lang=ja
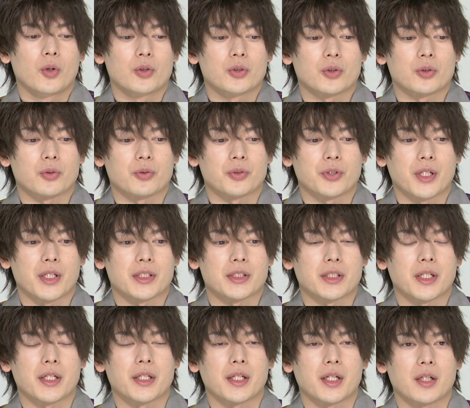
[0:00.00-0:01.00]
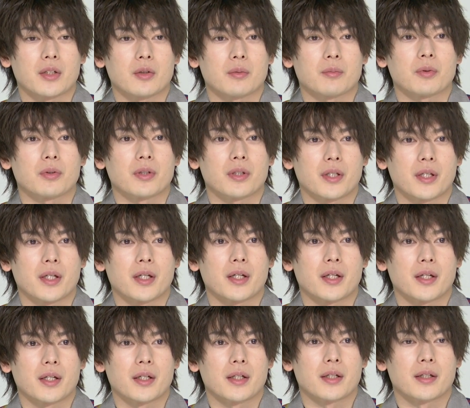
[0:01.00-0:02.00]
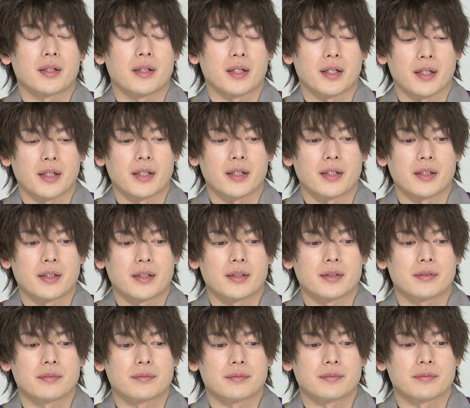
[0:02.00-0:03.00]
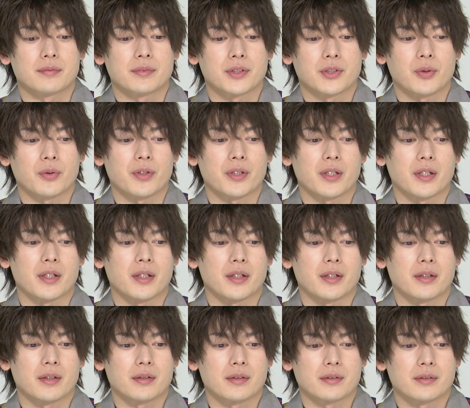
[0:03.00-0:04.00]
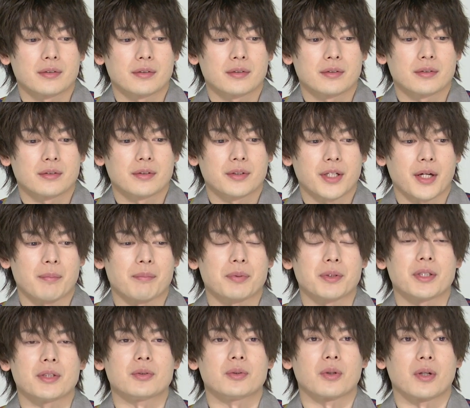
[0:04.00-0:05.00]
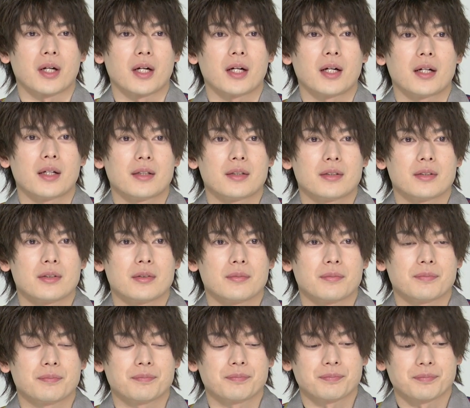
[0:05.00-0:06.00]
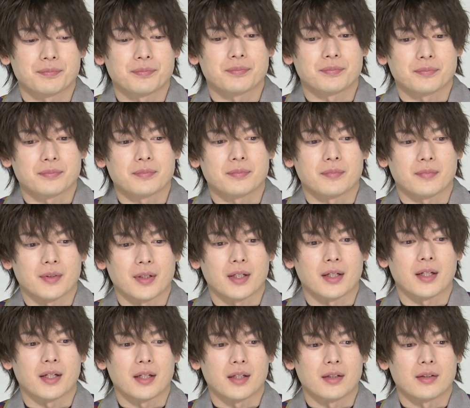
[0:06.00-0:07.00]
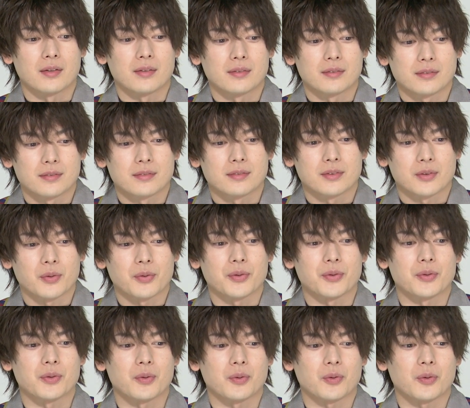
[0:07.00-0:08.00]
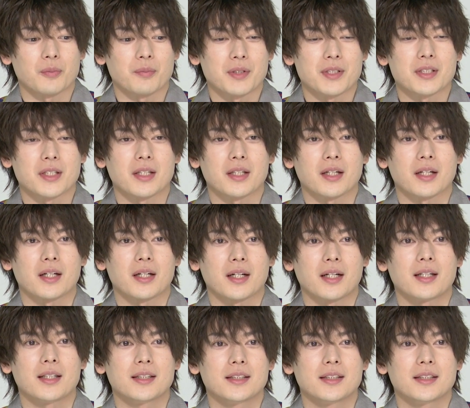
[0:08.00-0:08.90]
ちょっと増やしたいなと思って、はい、一人でキャンプに行くとかなんかそういうことを見つけながら